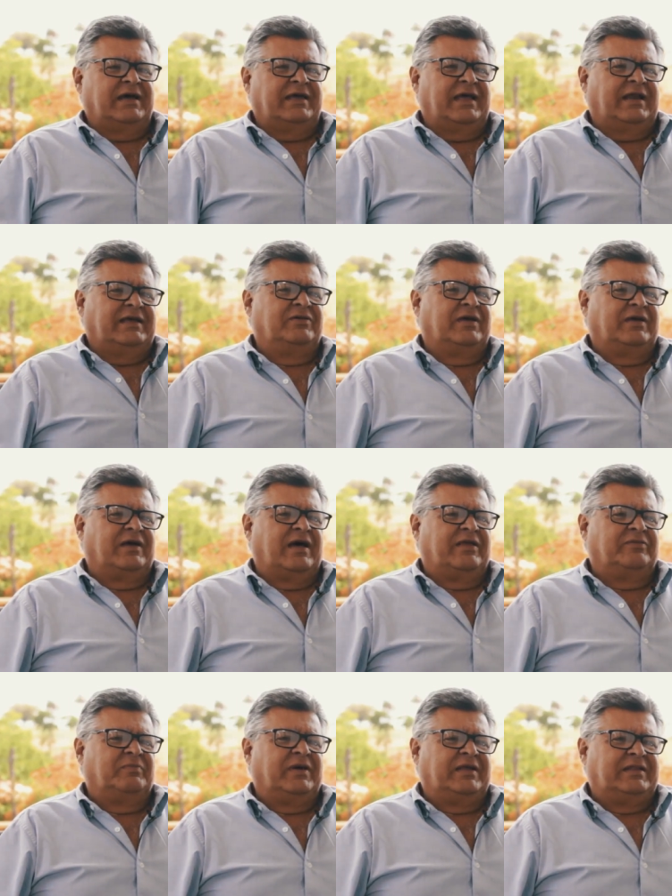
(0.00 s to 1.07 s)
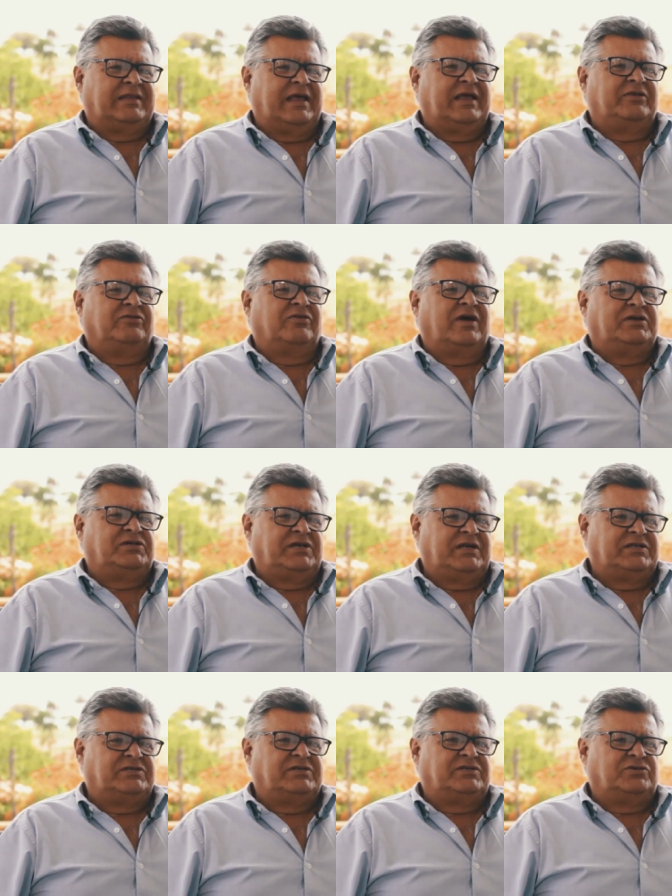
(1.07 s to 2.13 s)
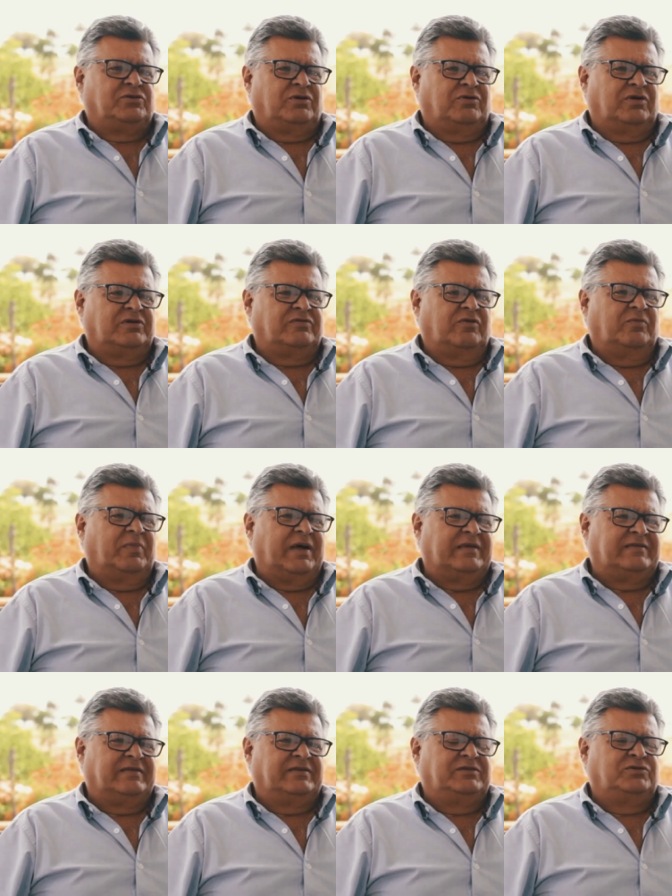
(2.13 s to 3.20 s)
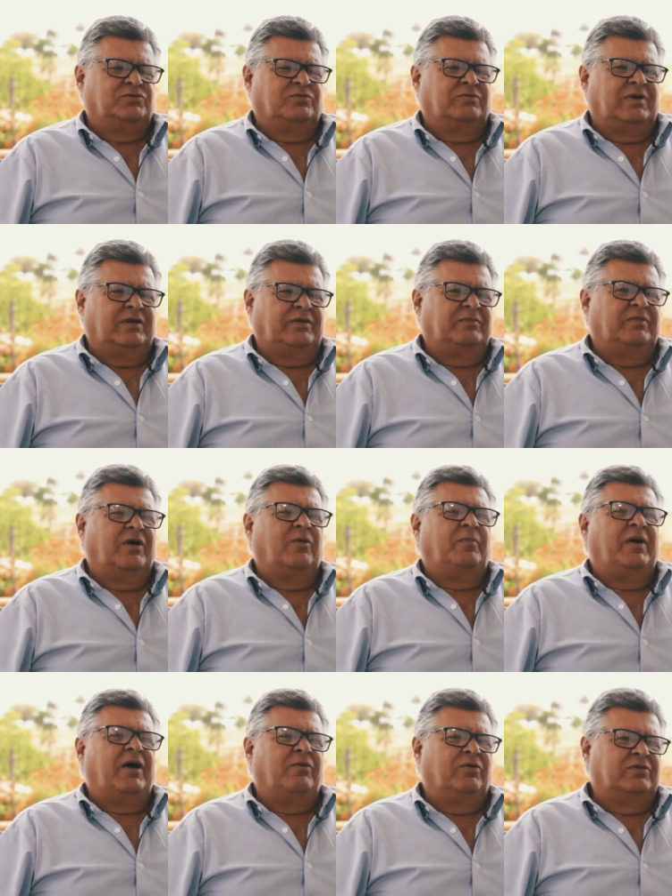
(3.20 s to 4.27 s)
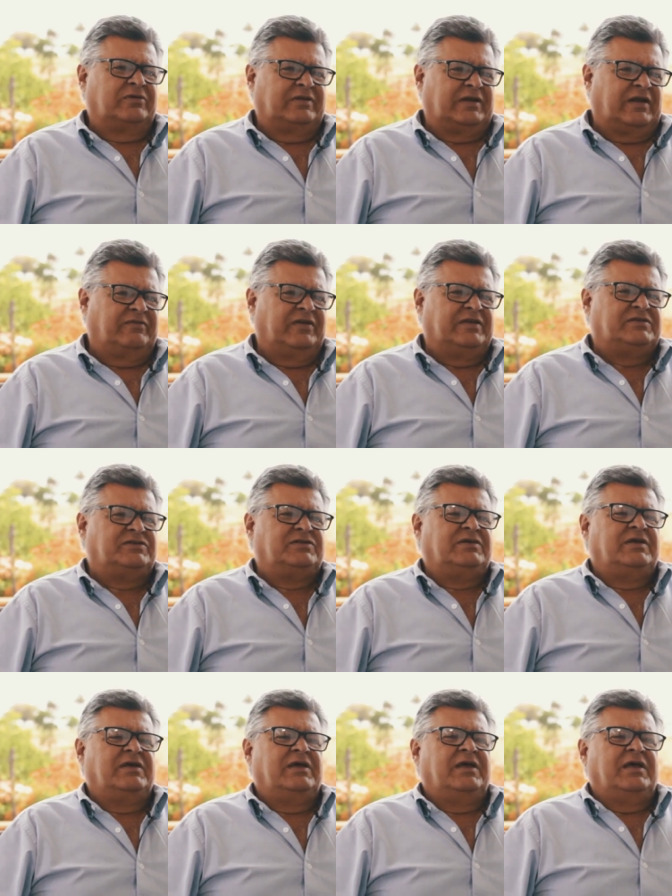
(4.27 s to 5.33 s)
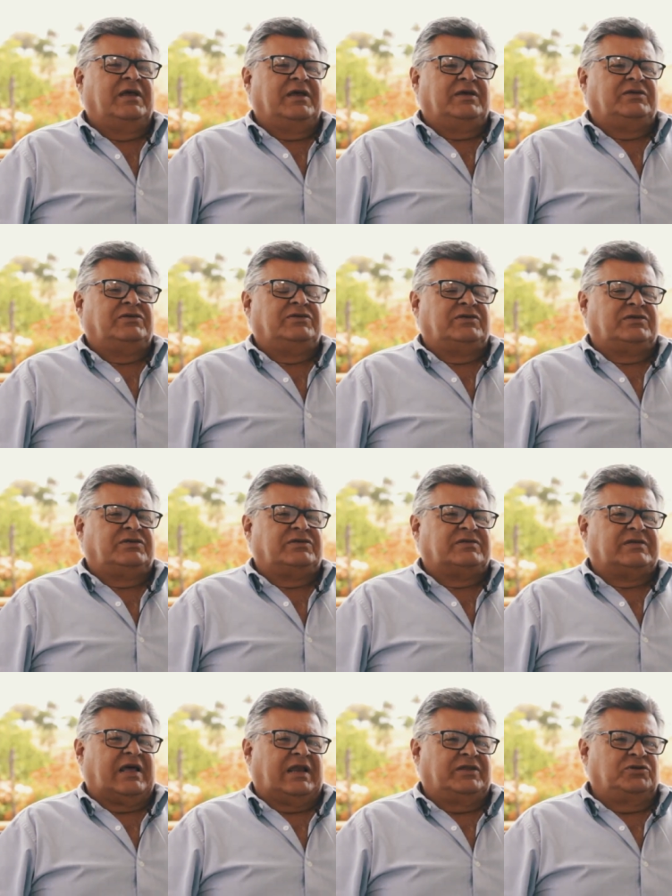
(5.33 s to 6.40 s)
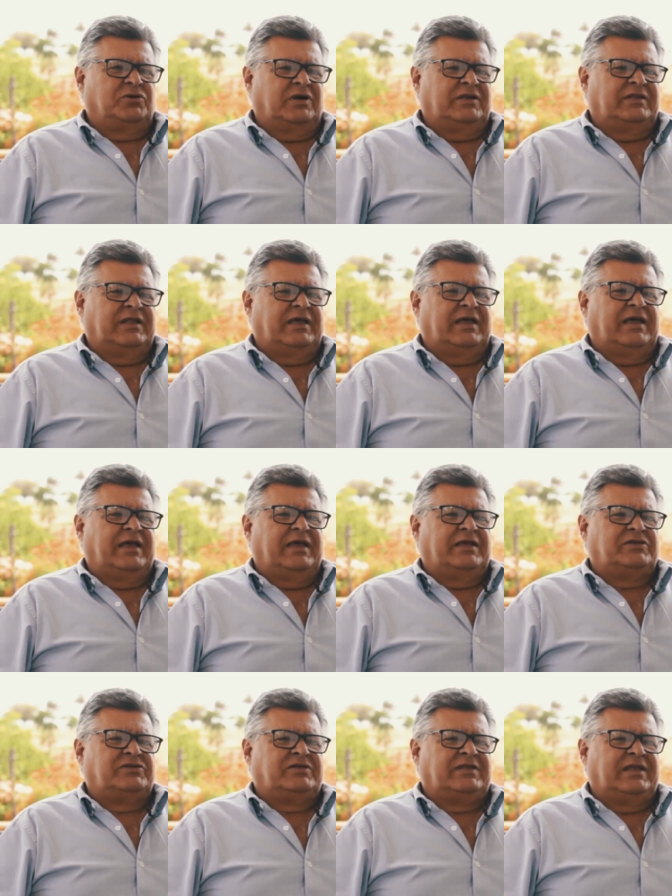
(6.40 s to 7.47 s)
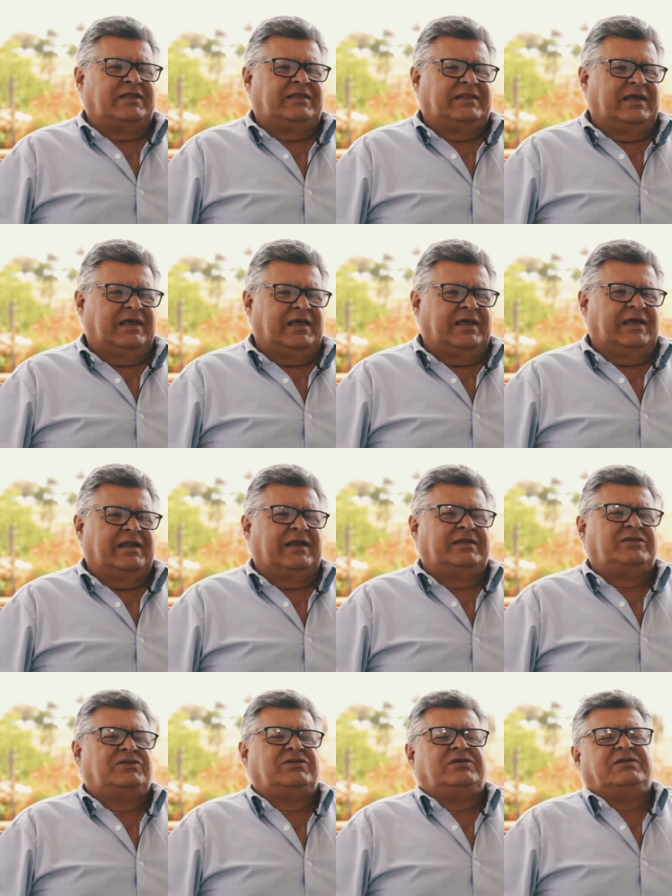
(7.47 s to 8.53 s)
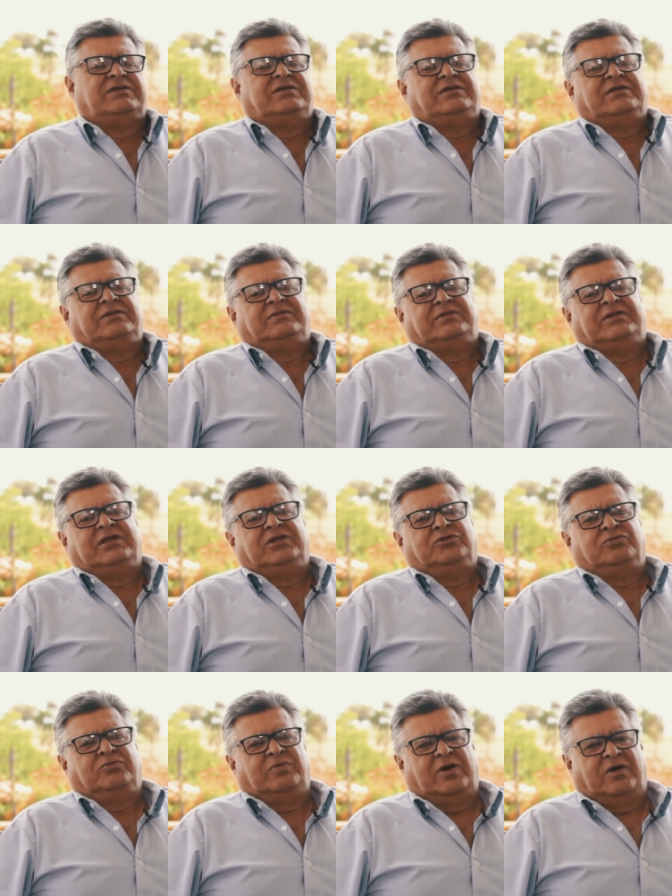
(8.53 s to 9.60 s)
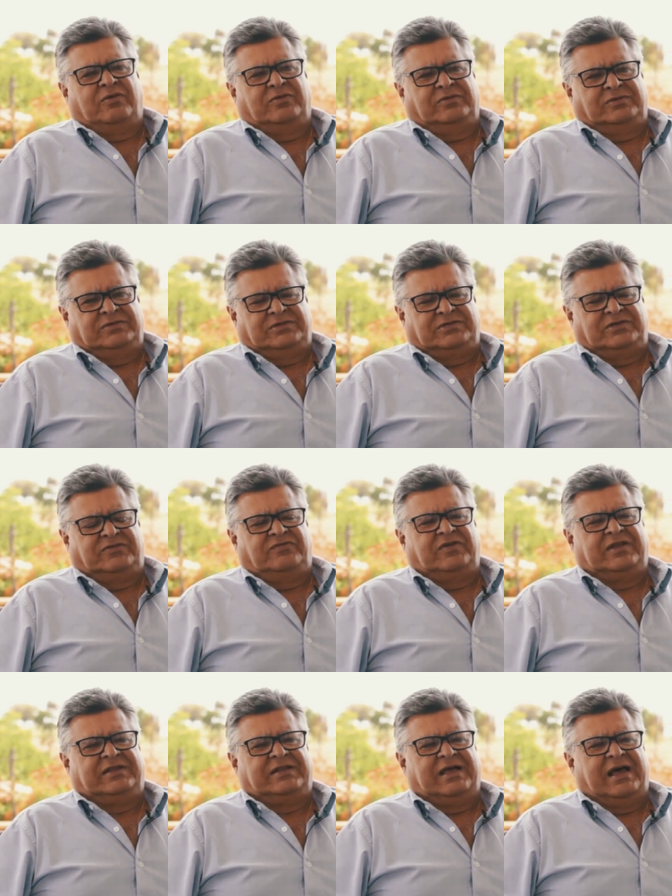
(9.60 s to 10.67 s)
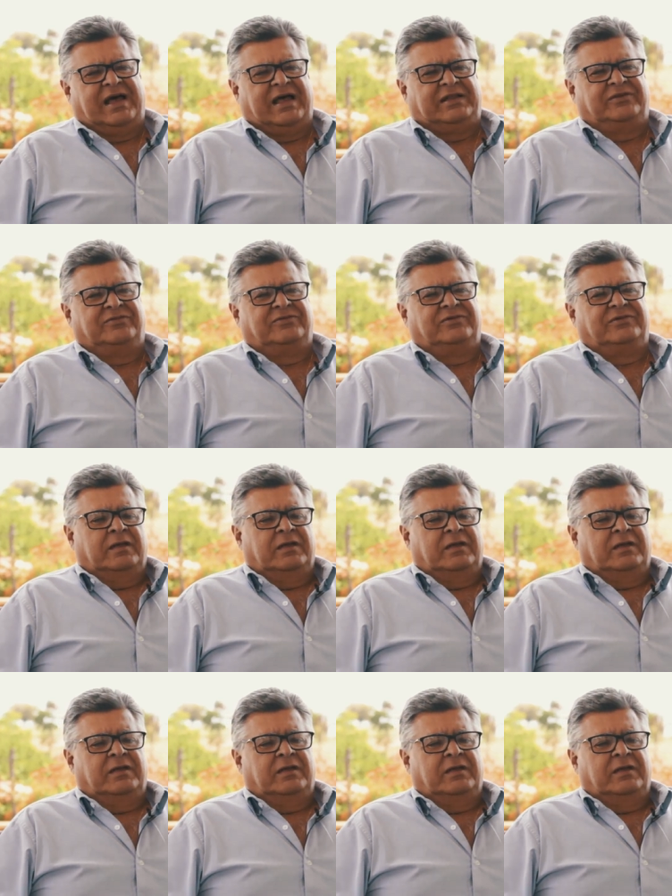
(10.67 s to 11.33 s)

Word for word: aquela que as bactérias ou agentes etiológicos vão passando de um animal para outro através de, de, de, sala de ordenha, de teteira, de teto mal desinfetado.